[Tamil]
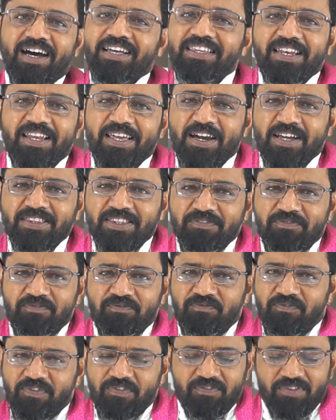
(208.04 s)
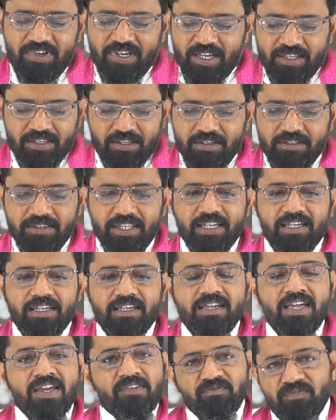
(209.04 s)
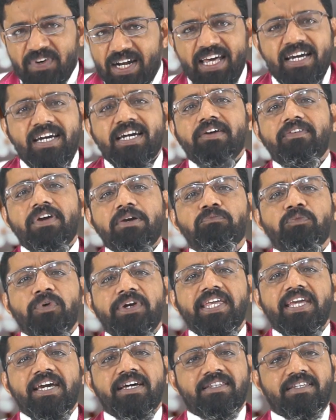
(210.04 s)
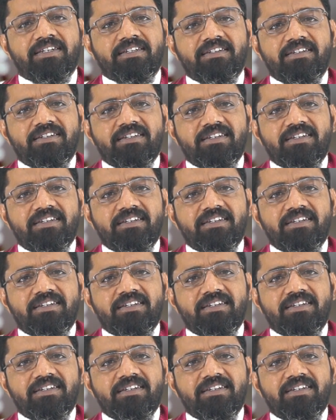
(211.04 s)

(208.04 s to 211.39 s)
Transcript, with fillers: அதில் அந்த அதாவது விளக்கவே முடியாது